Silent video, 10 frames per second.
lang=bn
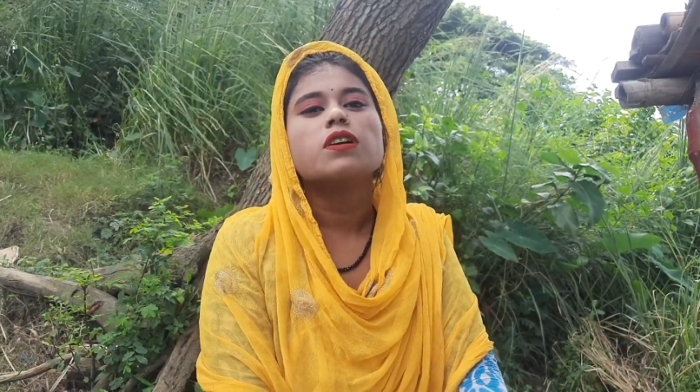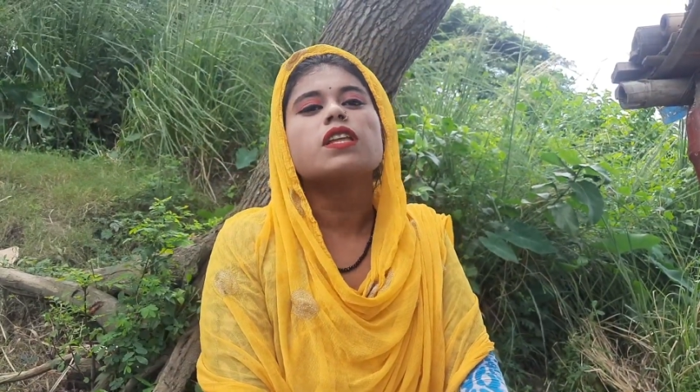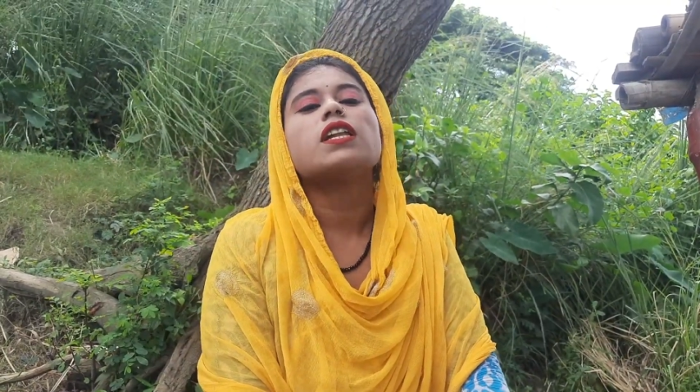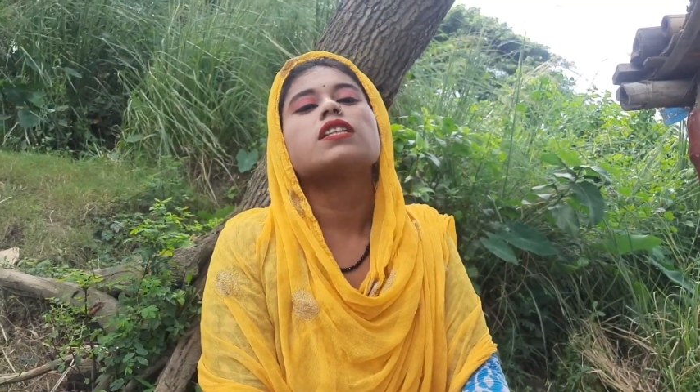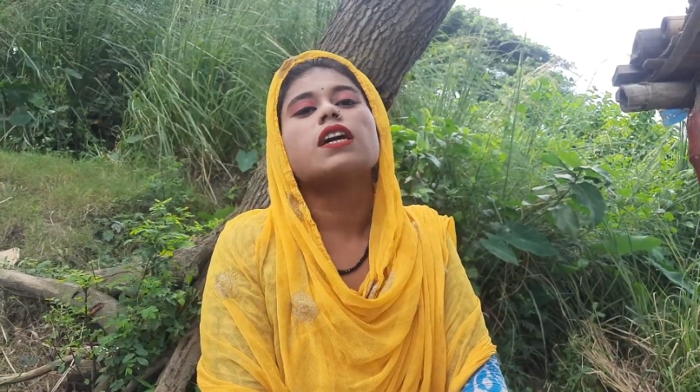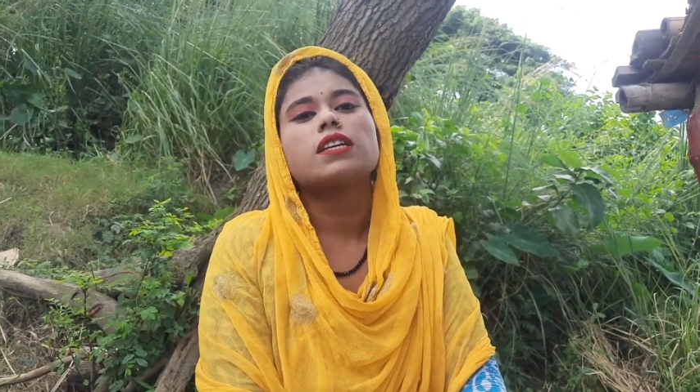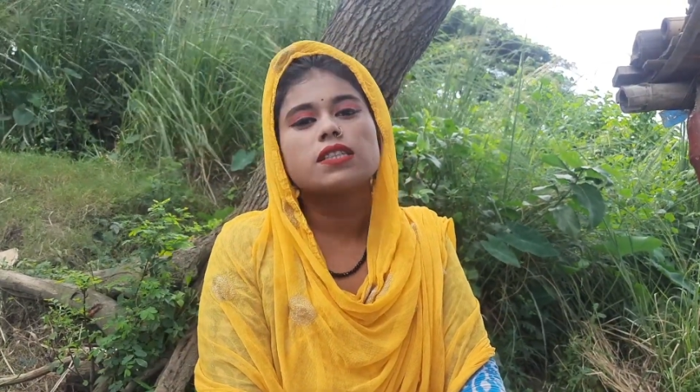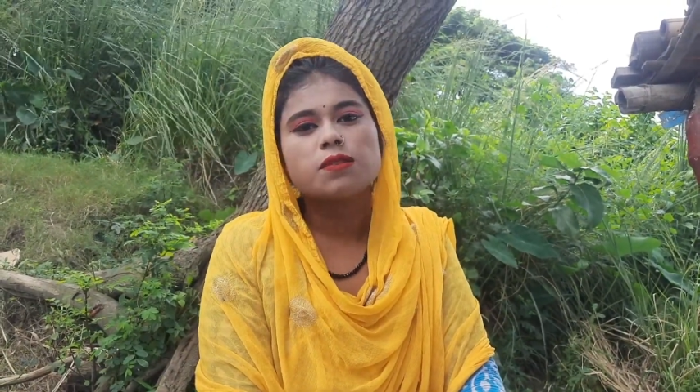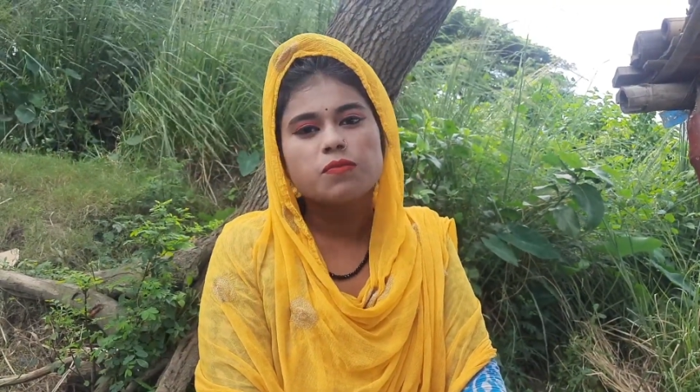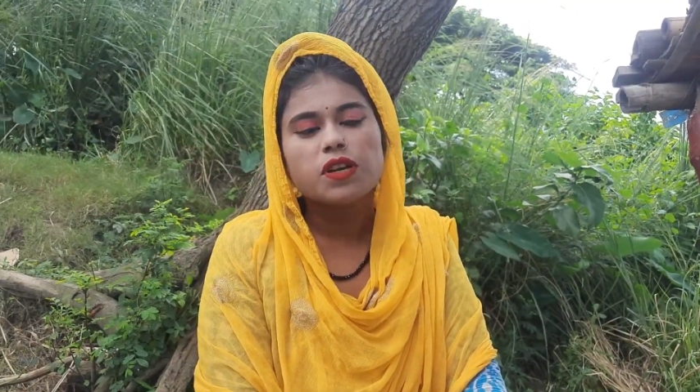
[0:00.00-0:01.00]
তাইলে তার
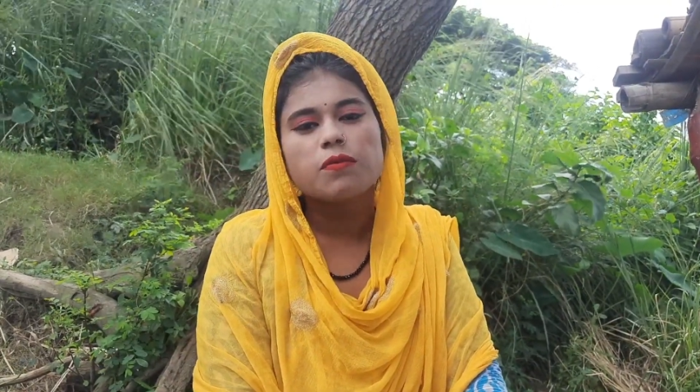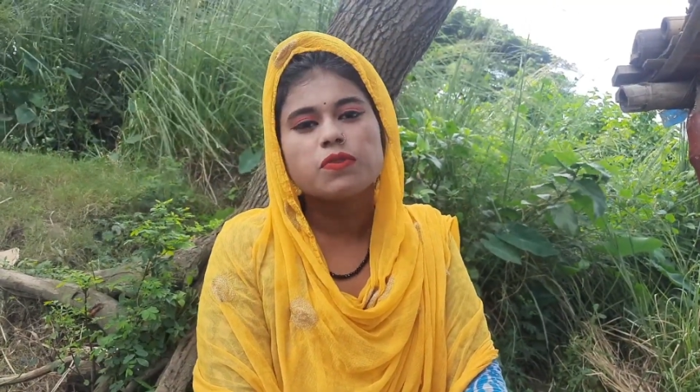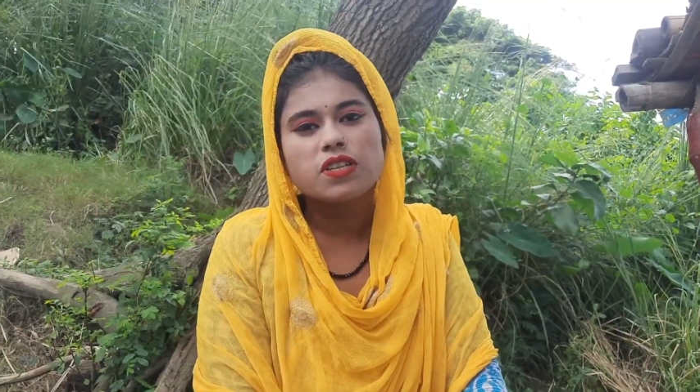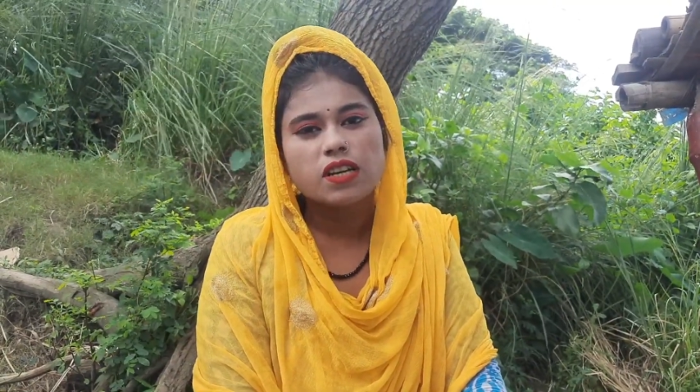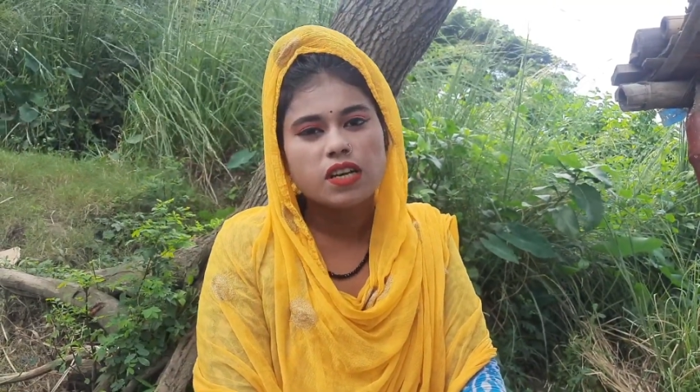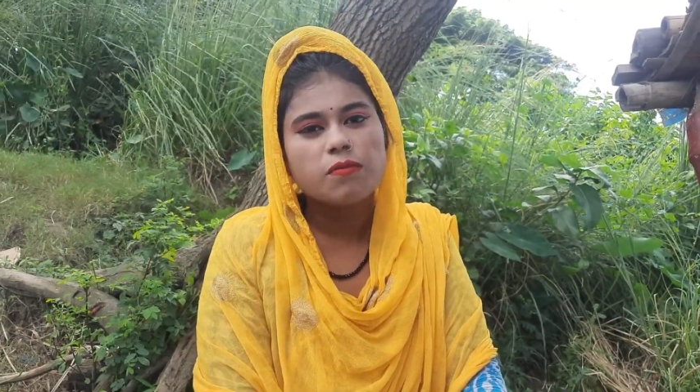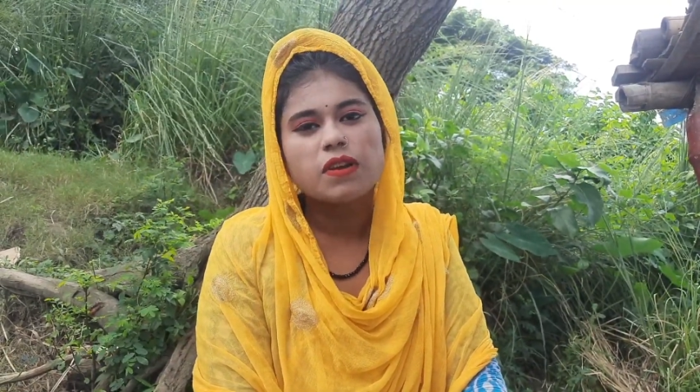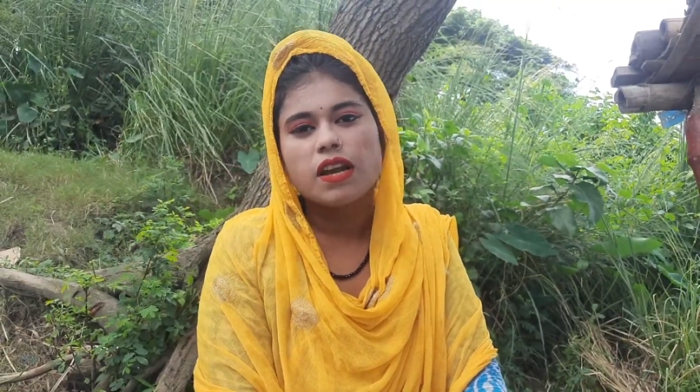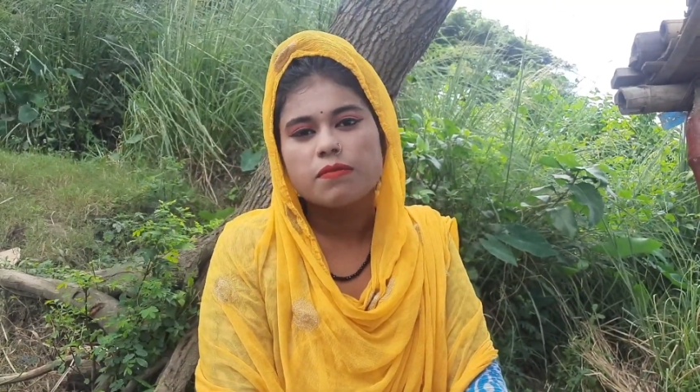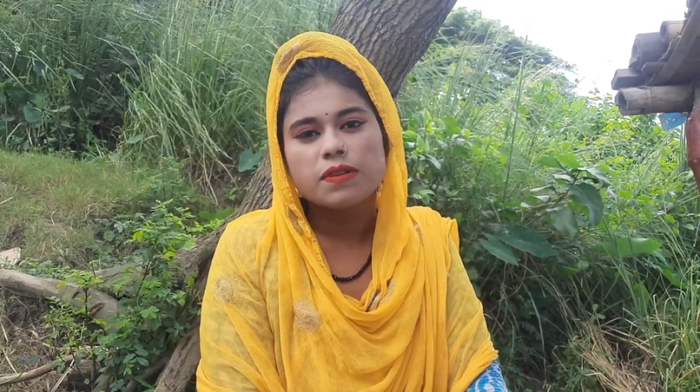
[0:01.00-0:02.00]
কাছে বিয়া বৈশাখে
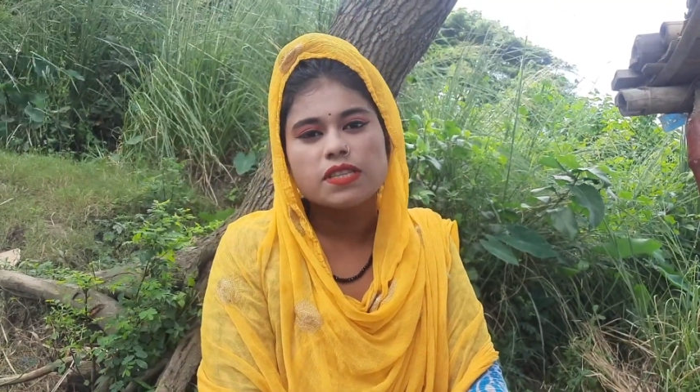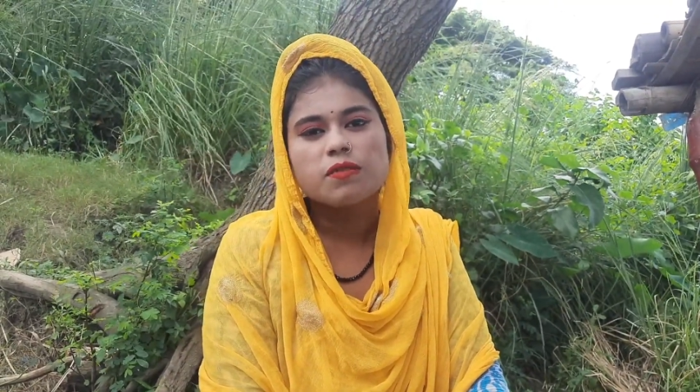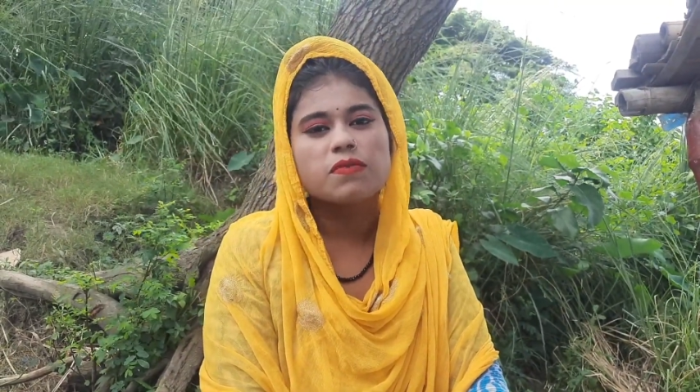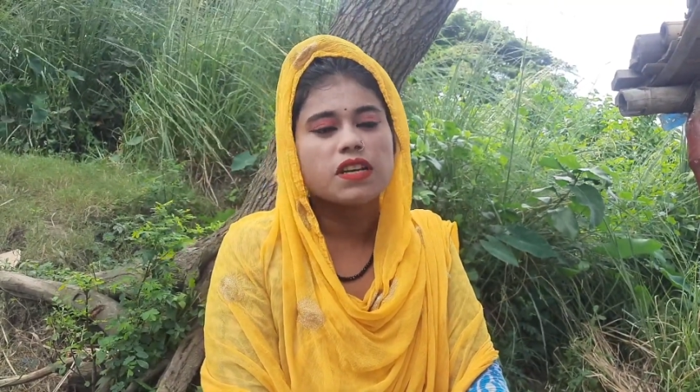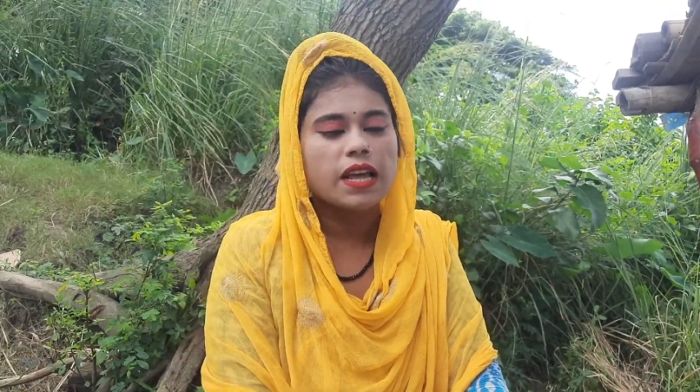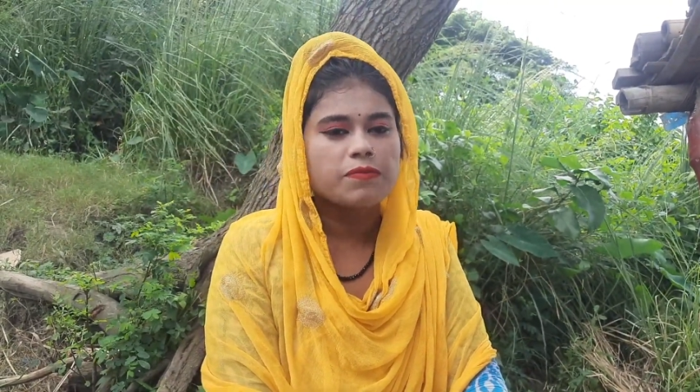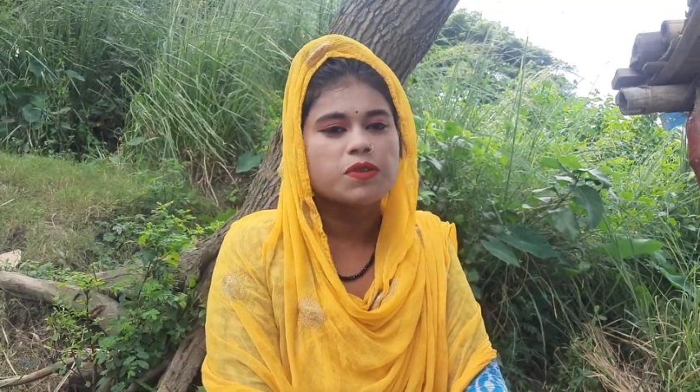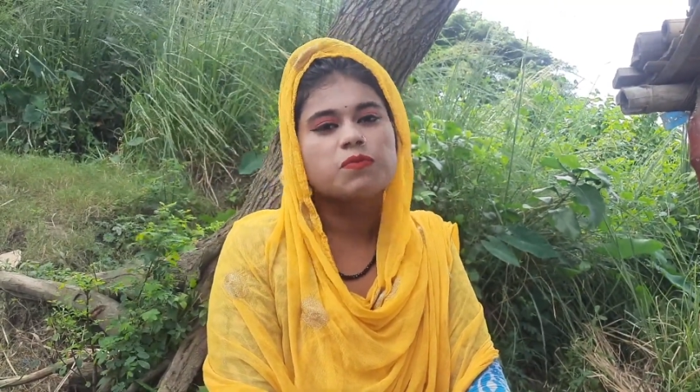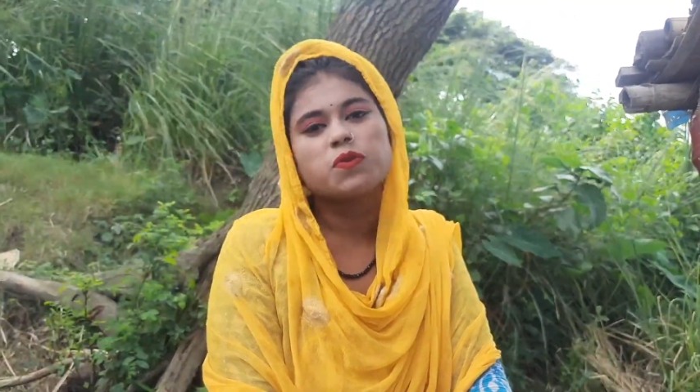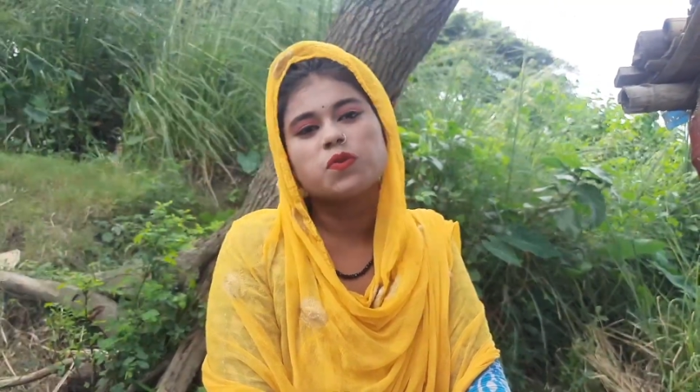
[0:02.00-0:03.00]
আমার লাভ আছে আমার লাইফ
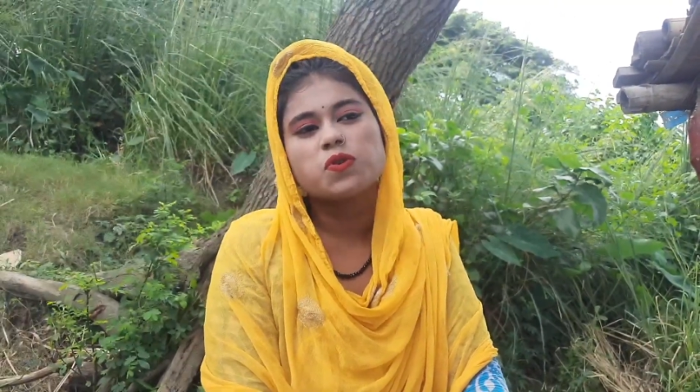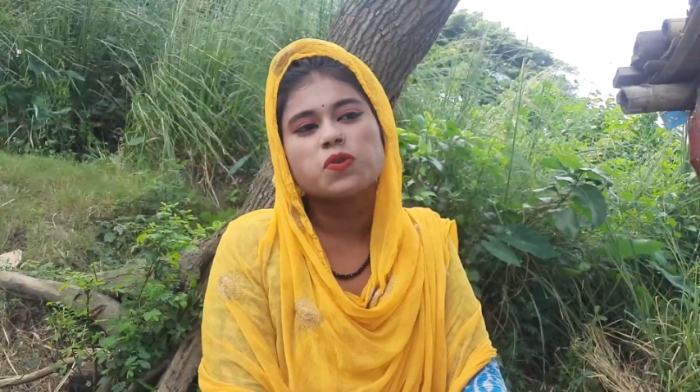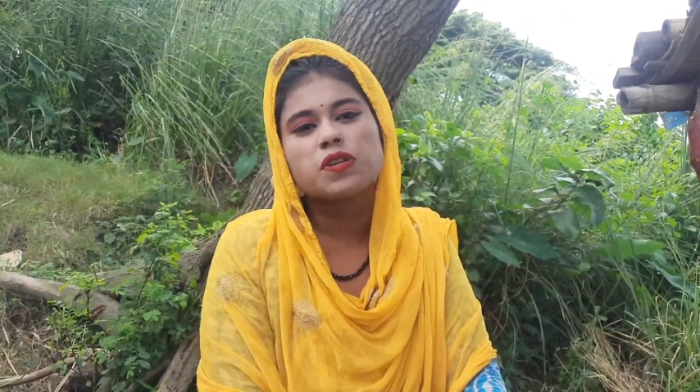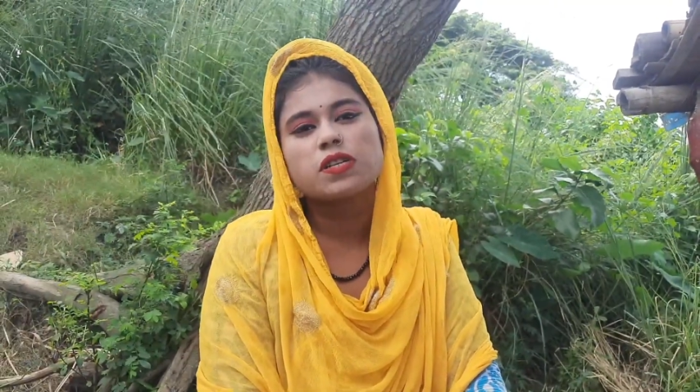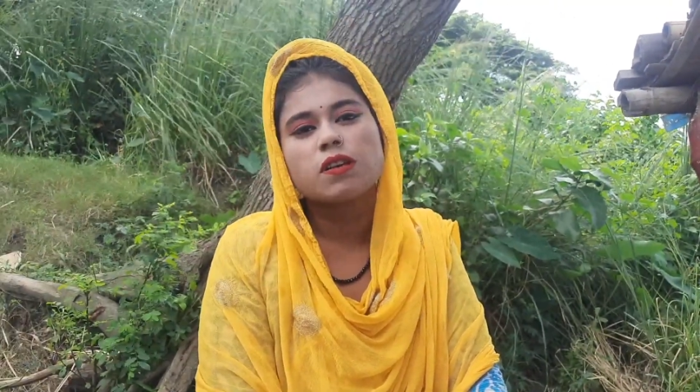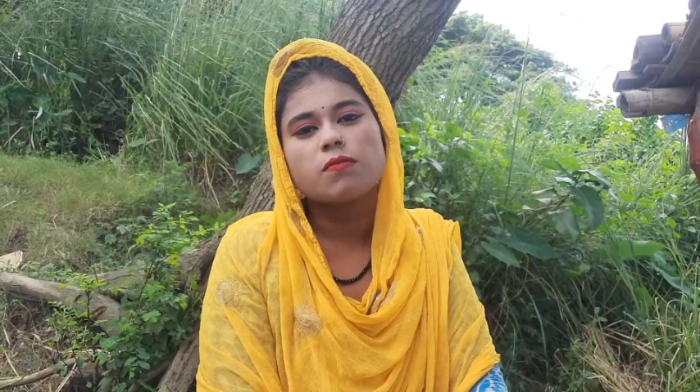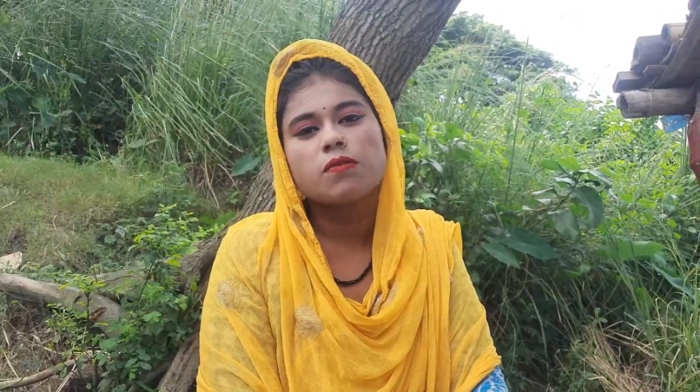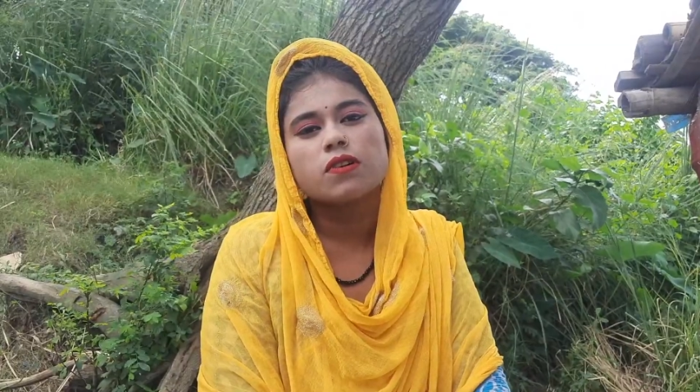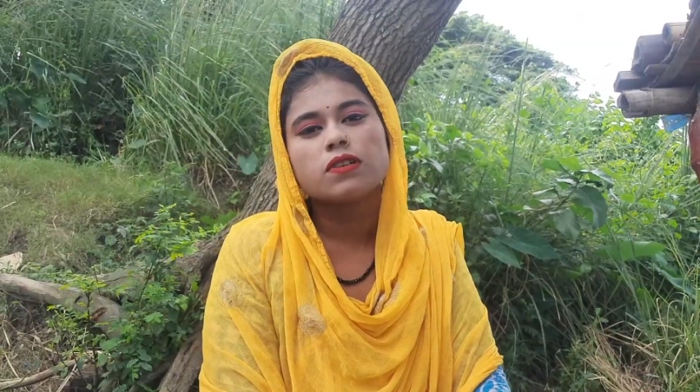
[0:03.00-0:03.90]
জীবন নষ্ট হয়ে যাইব